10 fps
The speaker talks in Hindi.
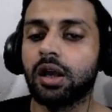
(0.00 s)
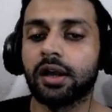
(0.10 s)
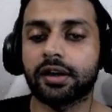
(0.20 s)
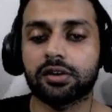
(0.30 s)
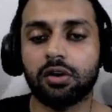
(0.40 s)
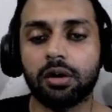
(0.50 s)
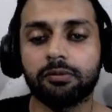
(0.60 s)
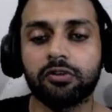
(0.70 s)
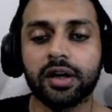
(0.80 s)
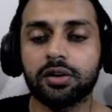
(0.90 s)
कि
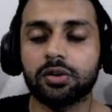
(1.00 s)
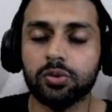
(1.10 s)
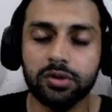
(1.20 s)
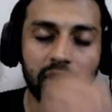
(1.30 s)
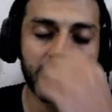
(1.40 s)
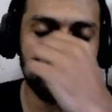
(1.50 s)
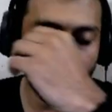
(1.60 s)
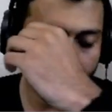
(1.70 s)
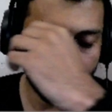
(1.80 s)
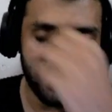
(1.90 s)
टॉप वन टू या
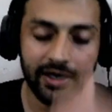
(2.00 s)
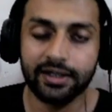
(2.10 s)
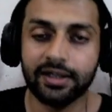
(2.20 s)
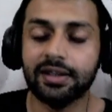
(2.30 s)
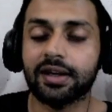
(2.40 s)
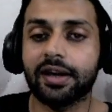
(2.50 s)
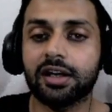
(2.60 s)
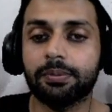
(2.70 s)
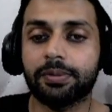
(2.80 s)
फाइव में एटी या नाइन्टी